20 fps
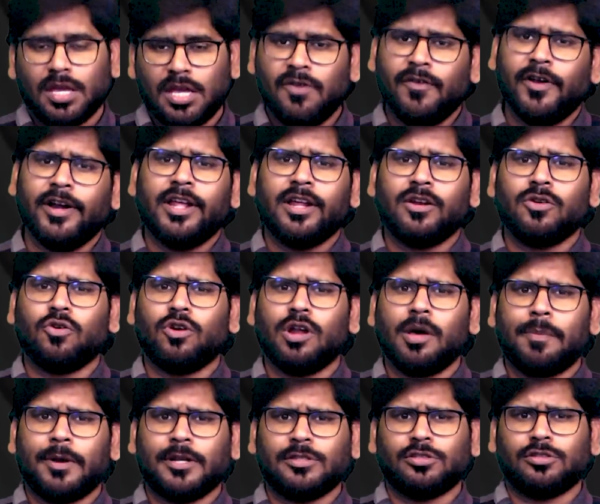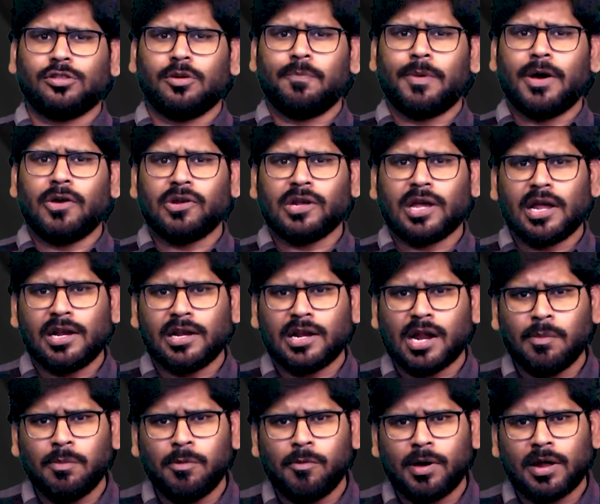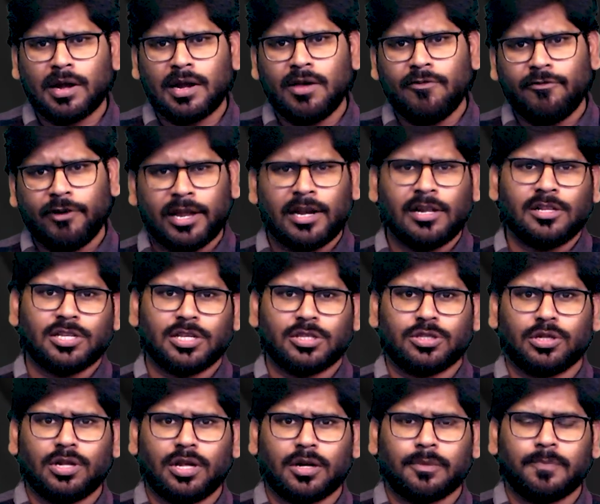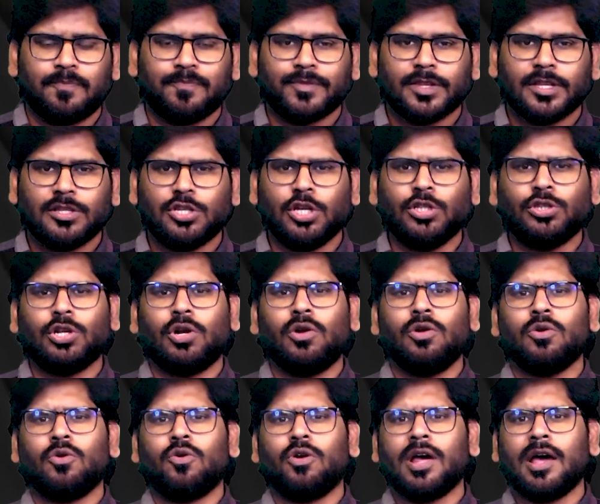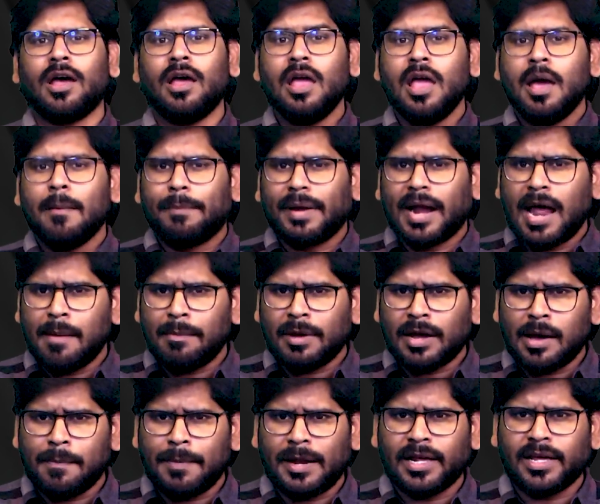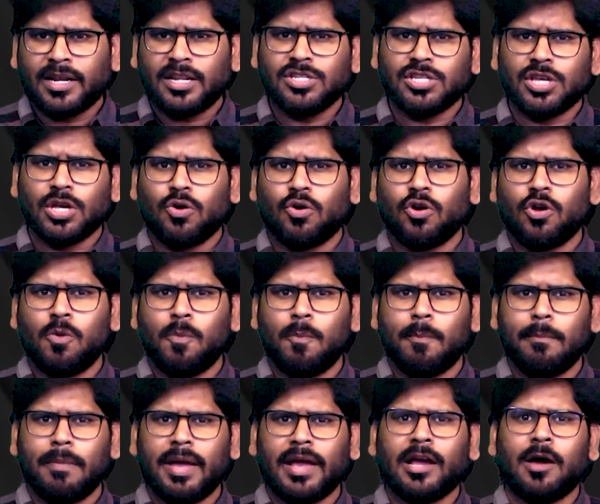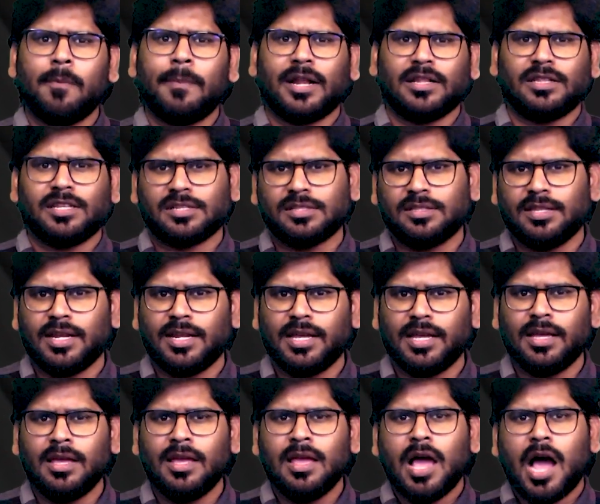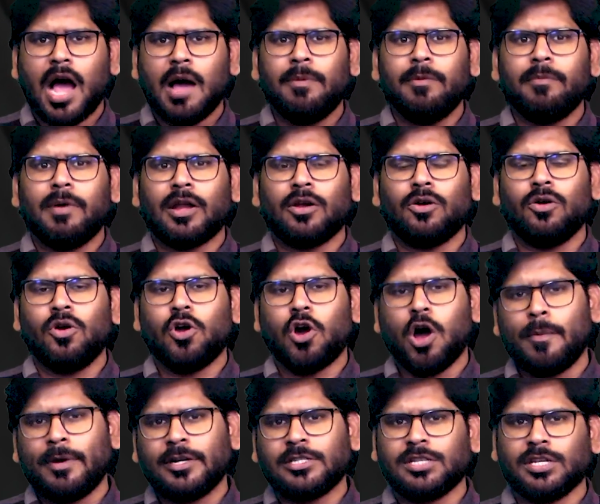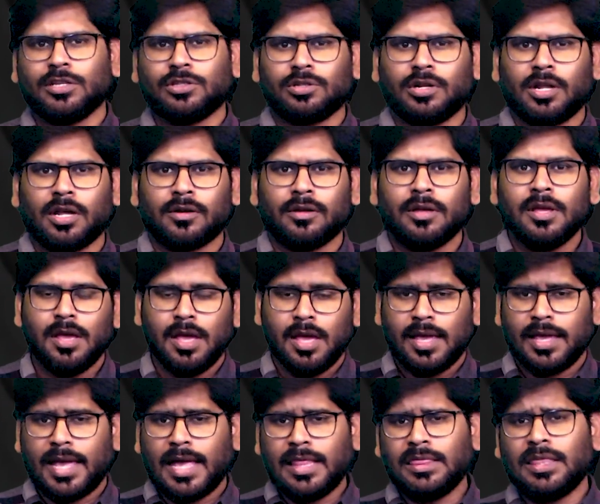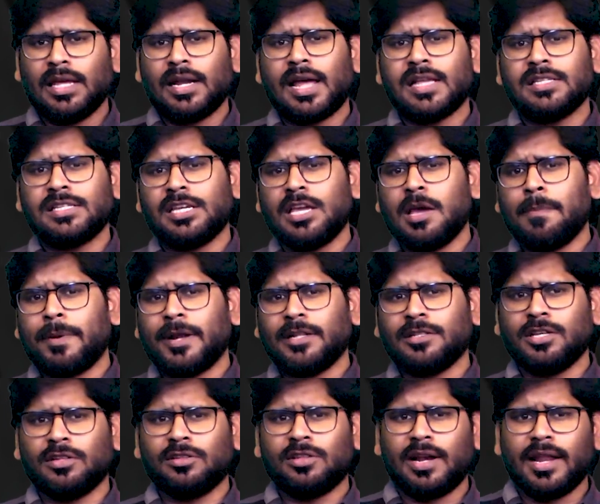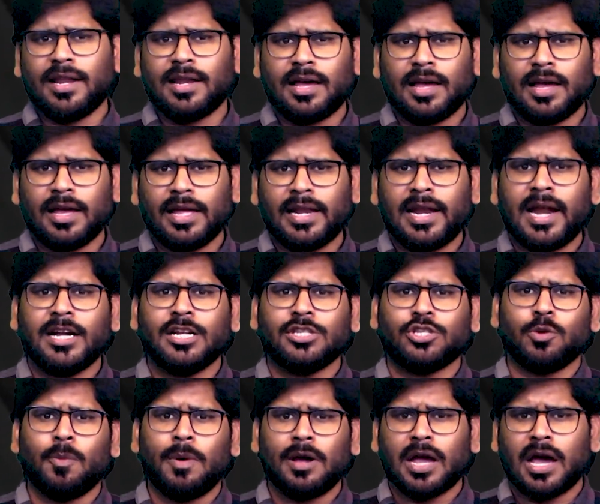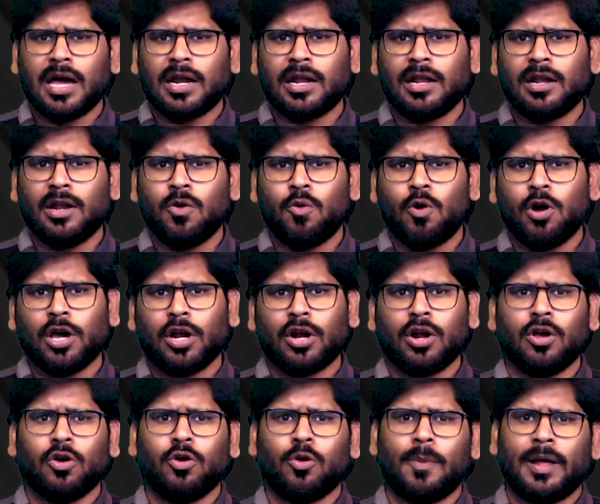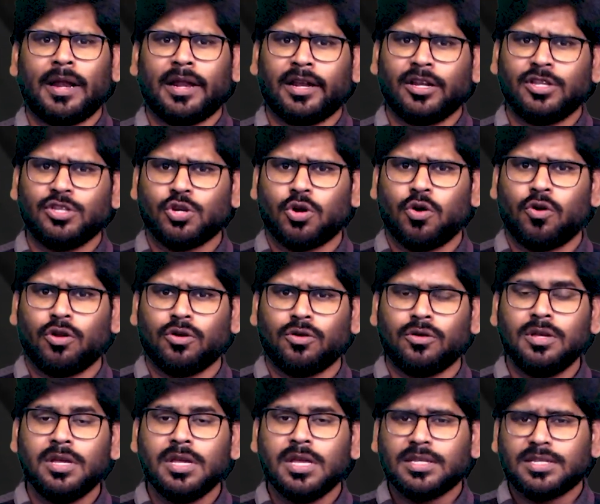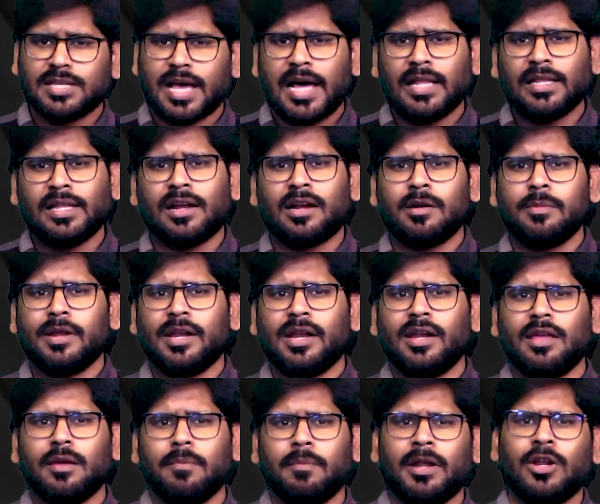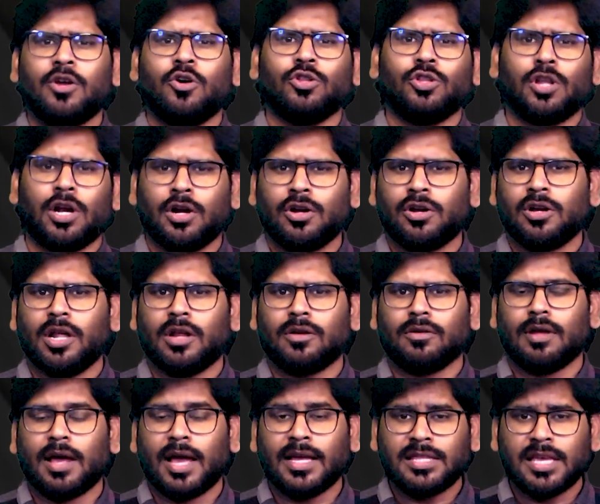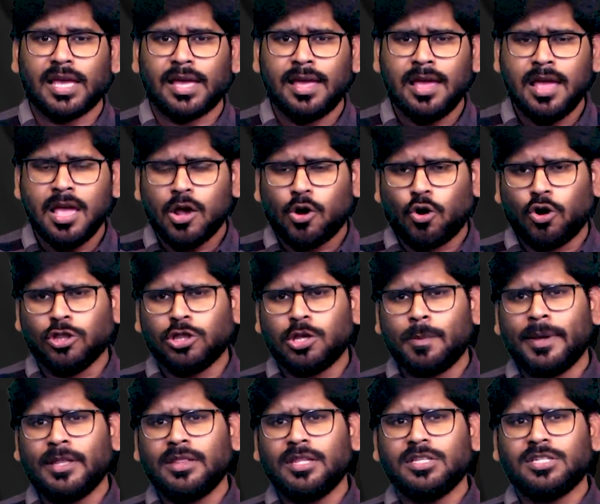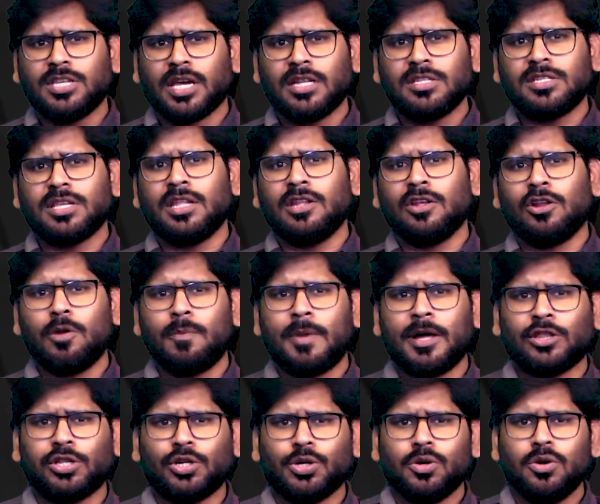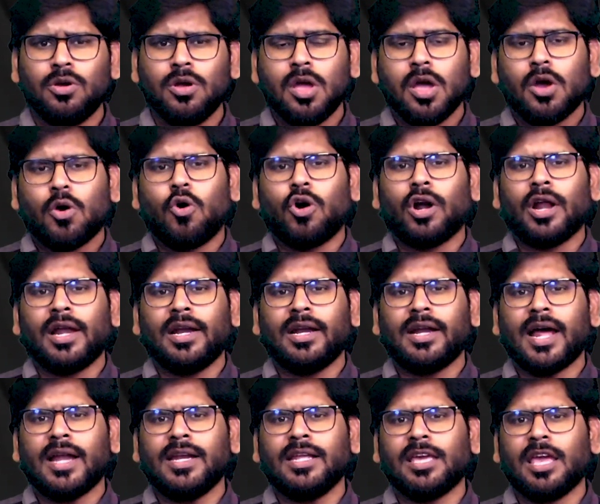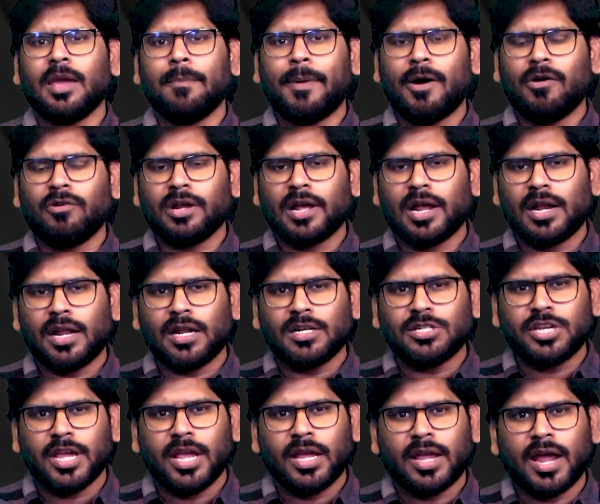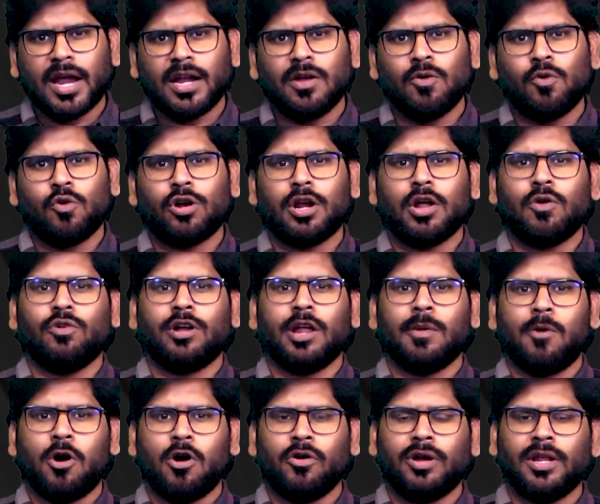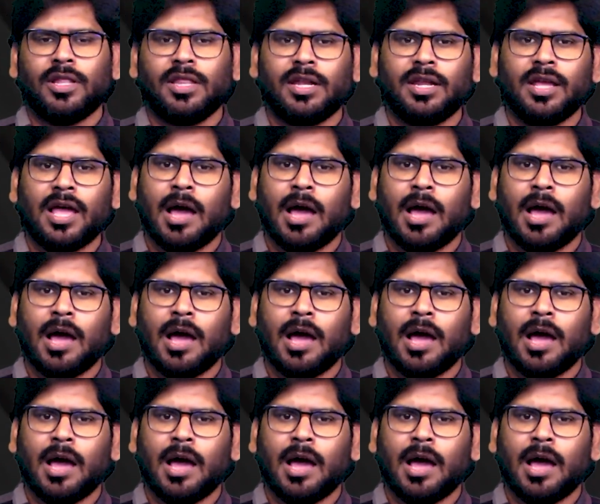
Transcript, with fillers: ఈ వీడియోను కూడా ప్రస్తుతం పవన్ కళ్యాణ్ అభిమానులే వైరల్ చేస్తున్నారు శత్రువులను కూడా ప్రేమగా పలకరించే గుణం మెగా బ్రదర్స్దని అభిమానులు కామెంట్స్ చేస్తున్నారు ఎంత రాజకీయ ప్రత్యర్థులైనా ఇలాంటి శుభకార్యాల్లో ఒకరినొకరు పలకరించుకోవడం సాధారణమేనని మరికొందరు అంటున్నారు అయితే కొంతమంది జన మాత్రం కొడాలి నానికి పవన్ కళ్యాణ్ షేక్ హ్యాండ్ ఇవ్వకుండా ఉంటే బాగుండేదని